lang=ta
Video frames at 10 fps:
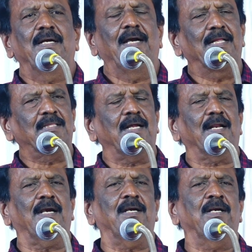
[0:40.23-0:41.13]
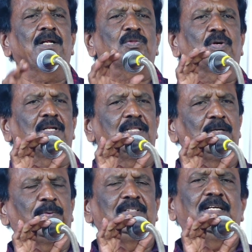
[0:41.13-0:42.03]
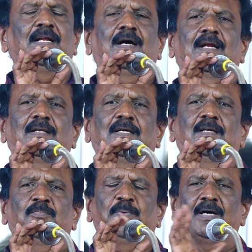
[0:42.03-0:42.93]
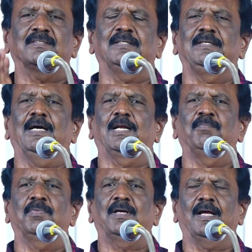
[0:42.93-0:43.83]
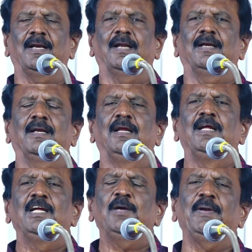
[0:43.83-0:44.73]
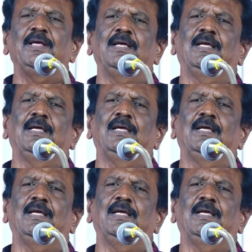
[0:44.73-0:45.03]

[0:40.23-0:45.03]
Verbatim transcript: எழுத்தாளர்கள் தொடர்ந்து இப்போ ஜி நாகராஜன் பா சிங்காரம் கர்ணன் இப்படி